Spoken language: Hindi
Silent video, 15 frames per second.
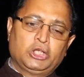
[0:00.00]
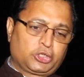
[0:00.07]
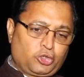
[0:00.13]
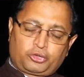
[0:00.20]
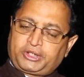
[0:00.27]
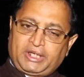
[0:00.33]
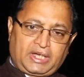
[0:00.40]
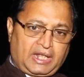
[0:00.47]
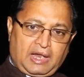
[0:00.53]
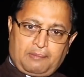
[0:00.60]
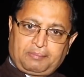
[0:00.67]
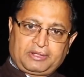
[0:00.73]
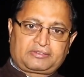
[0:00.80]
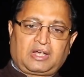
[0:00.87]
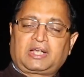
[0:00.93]
क्योंकि अगर
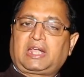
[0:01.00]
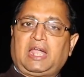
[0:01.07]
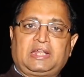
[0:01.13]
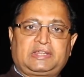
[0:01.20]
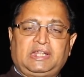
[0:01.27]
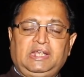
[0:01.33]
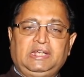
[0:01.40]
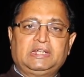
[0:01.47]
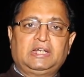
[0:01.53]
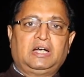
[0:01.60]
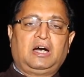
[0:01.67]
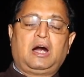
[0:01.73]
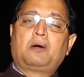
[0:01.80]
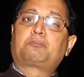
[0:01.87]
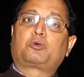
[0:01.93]
आप ऐसा कहते
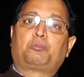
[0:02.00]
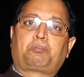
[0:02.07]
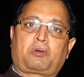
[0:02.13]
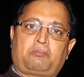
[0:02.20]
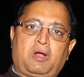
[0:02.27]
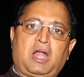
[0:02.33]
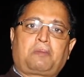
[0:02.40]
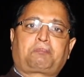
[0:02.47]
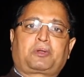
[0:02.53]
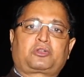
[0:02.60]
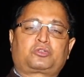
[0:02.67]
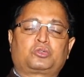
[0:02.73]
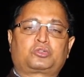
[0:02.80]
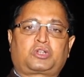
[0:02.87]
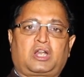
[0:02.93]
आपको प्रमाण
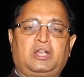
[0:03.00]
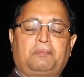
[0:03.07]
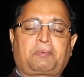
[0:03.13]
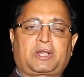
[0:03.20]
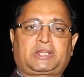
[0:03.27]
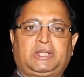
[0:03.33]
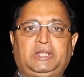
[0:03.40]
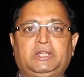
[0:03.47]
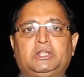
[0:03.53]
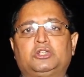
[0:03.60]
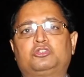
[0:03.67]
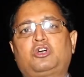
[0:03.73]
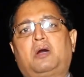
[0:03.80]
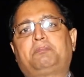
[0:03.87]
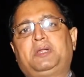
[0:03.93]
प्रस्तुत करने पड़ते
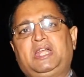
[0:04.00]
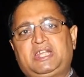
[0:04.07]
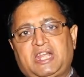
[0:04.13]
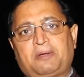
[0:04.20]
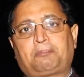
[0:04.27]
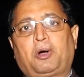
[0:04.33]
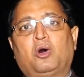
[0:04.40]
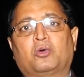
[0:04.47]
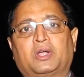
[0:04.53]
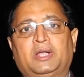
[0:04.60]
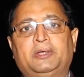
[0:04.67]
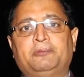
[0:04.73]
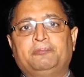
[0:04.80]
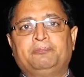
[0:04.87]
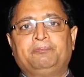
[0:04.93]
जो आप नहीं दे
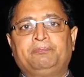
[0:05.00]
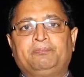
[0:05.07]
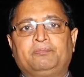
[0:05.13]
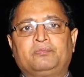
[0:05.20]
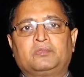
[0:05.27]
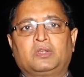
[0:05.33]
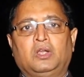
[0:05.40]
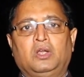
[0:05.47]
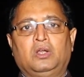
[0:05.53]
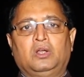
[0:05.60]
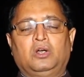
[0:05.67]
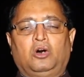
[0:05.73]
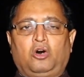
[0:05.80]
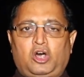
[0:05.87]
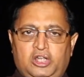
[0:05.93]
पाओगे
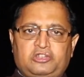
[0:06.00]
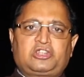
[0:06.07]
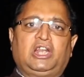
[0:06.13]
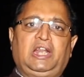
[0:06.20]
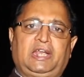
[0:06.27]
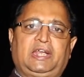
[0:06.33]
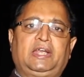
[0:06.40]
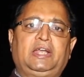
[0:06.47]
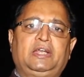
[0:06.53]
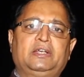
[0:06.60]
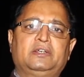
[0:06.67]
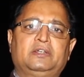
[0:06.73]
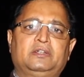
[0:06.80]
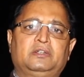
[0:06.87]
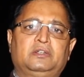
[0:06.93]
और इसलिए
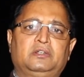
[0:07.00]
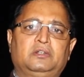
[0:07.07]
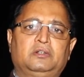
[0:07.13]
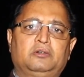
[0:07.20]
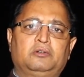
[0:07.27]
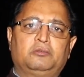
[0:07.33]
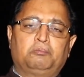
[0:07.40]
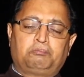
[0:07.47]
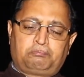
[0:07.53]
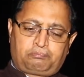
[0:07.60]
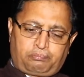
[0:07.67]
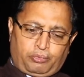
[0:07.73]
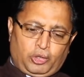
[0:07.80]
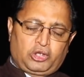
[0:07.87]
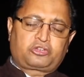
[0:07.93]

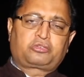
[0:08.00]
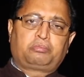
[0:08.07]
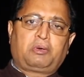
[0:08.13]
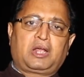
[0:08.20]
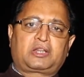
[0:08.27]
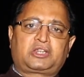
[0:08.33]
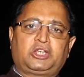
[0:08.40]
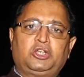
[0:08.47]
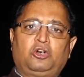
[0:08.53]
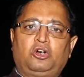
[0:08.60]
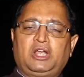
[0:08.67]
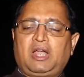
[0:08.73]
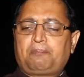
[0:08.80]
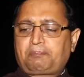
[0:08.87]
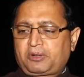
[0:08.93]
पुलिस भर्ती
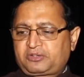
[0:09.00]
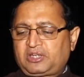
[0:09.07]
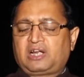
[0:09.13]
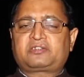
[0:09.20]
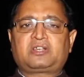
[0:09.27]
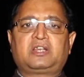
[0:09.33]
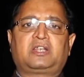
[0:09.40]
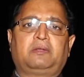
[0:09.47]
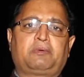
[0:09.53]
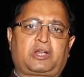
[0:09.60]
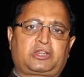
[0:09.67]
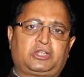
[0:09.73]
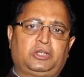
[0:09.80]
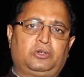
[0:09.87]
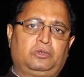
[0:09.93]
हो या प्रशासन की
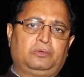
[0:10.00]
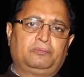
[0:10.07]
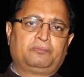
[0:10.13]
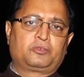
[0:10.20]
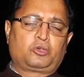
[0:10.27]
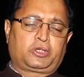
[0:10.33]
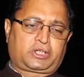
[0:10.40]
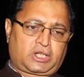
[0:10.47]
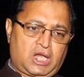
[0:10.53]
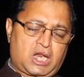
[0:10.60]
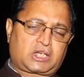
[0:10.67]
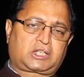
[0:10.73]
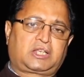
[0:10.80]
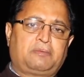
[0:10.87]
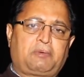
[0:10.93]
भर्ती हो कोई
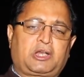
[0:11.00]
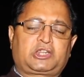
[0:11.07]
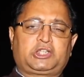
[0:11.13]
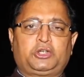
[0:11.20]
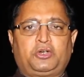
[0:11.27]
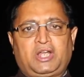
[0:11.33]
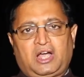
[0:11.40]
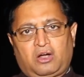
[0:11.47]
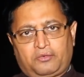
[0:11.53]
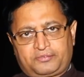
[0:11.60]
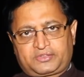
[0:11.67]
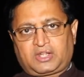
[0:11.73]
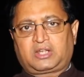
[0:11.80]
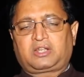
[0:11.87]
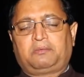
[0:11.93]
क्लर्क की भर्ती हो या
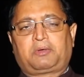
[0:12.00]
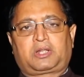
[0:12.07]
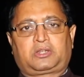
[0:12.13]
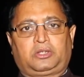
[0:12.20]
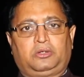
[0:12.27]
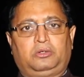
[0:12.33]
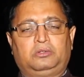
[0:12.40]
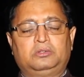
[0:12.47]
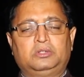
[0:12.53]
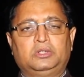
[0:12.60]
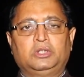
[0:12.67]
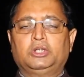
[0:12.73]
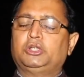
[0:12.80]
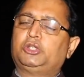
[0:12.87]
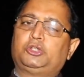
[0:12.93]
ऑफिसर की भर्ती हो
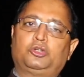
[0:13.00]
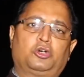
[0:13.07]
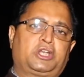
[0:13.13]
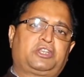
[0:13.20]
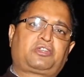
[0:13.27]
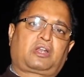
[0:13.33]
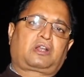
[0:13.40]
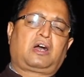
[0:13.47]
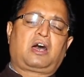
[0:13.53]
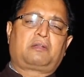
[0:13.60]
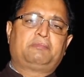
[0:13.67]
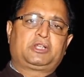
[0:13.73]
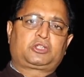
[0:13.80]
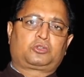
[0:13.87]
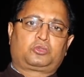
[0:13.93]
योगी
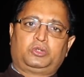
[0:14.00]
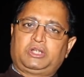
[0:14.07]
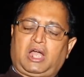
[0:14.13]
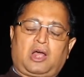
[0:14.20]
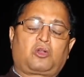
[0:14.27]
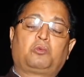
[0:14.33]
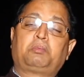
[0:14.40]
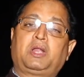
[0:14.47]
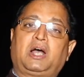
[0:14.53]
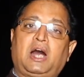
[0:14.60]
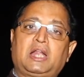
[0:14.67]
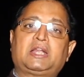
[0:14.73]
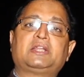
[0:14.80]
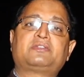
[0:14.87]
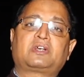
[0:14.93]
सरकार में तो कोई आरोप
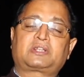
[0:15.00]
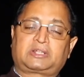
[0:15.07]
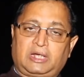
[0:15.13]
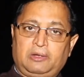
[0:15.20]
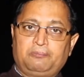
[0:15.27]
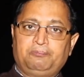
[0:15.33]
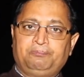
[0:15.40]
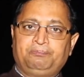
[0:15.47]
लगा नहीं सकता